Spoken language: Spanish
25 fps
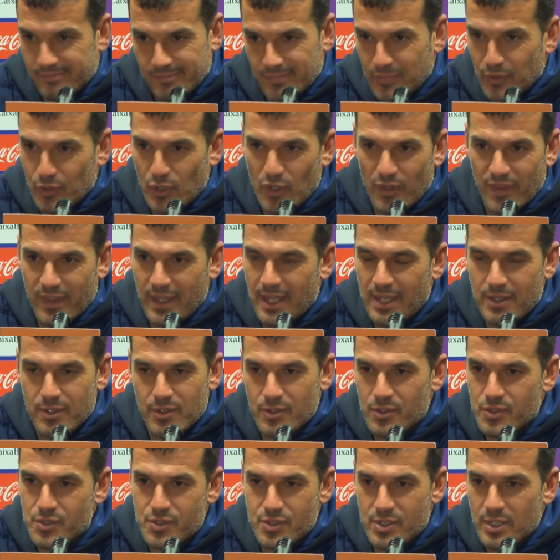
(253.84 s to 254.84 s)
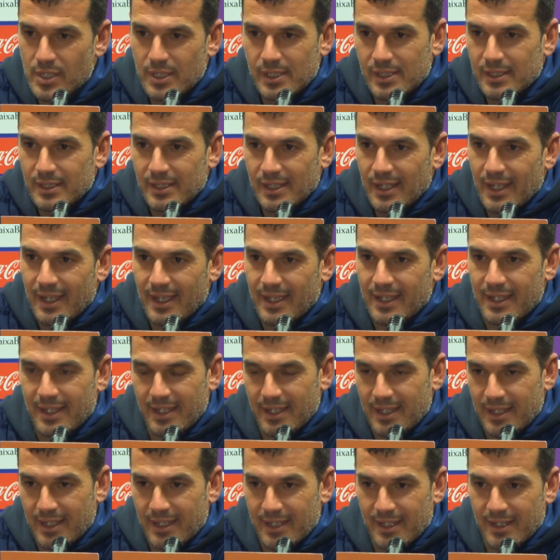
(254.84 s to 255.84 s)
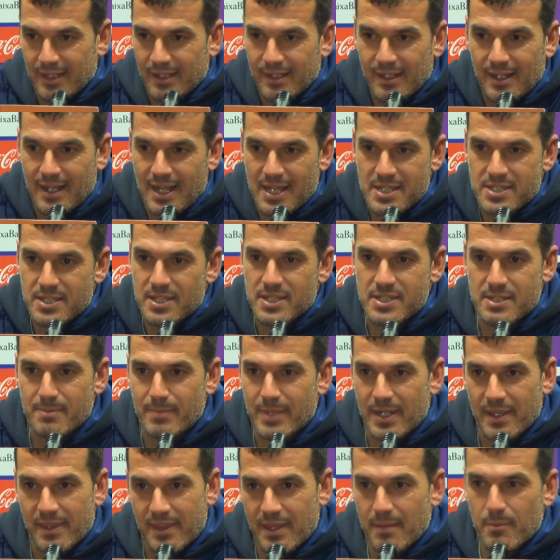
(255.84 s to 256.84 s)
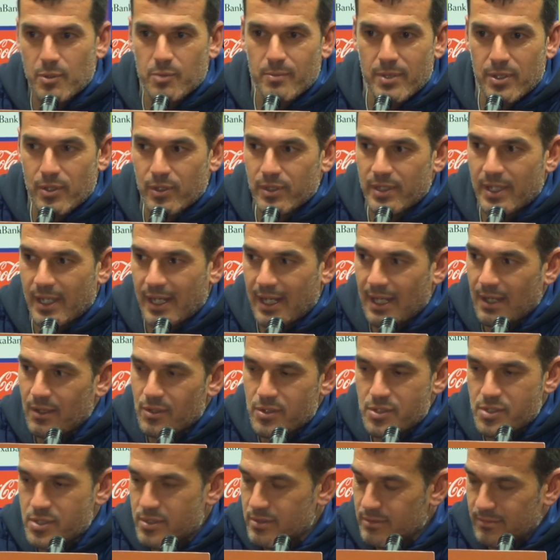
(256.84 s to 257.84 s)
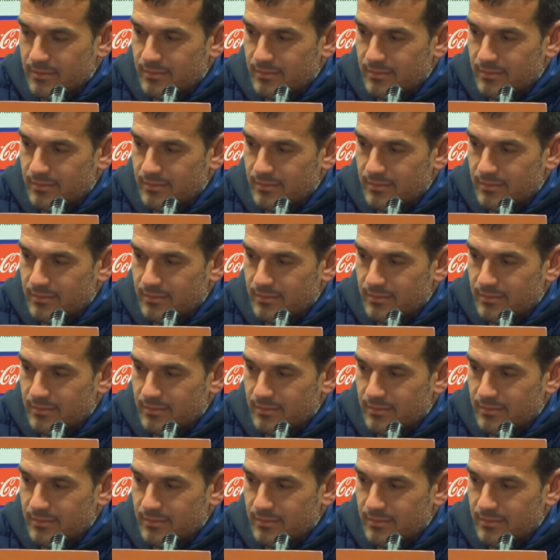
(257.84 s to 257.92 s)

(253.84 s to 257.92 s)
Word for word: 12 años eh, casi desaparecemos, medio enterrados.